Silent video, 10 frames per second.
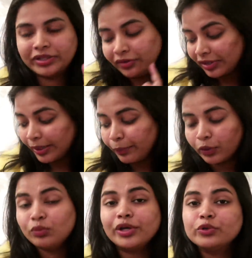போய் தான் ட்ரை
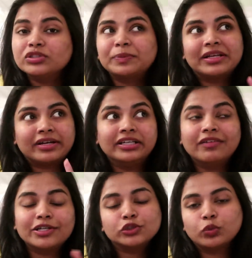பண்ணும் நான் யூஸ் பண்ண ரெண்டு
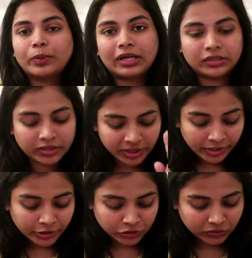வாட்டி சூப்பராக இருந்தது
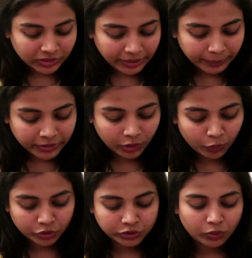ஸோ ட்ரை பண்ணிட்டு நான்
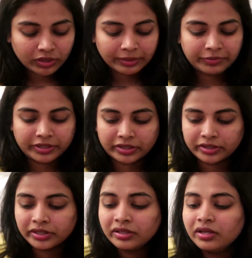உங்களுக்கு சொல்கிறேன் எப்படி
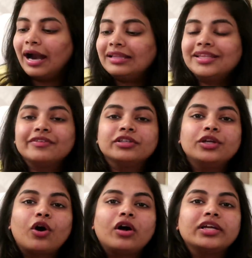இருக்குன்னு அடுத்தது வந்து
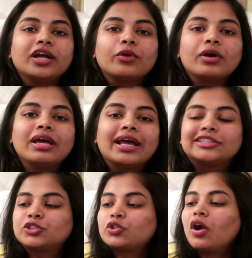லாரியாலோட
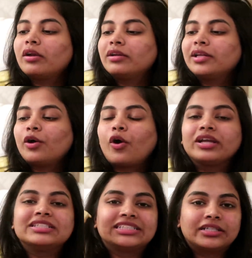எக்ஸ்ட்ராடினரி
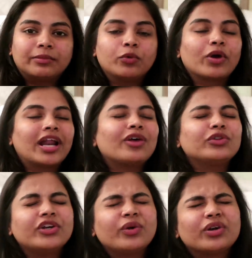ஆயில் சிரம் உங்க
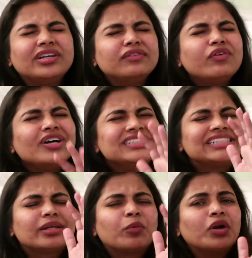எல்லாருக்கும் தெரியும் ஒரு லிவன்
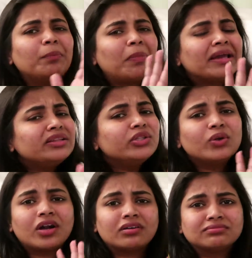சிரமோட
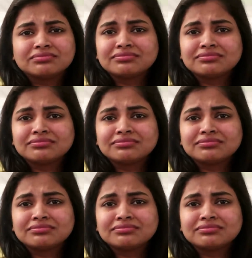பைத்தியம் நான்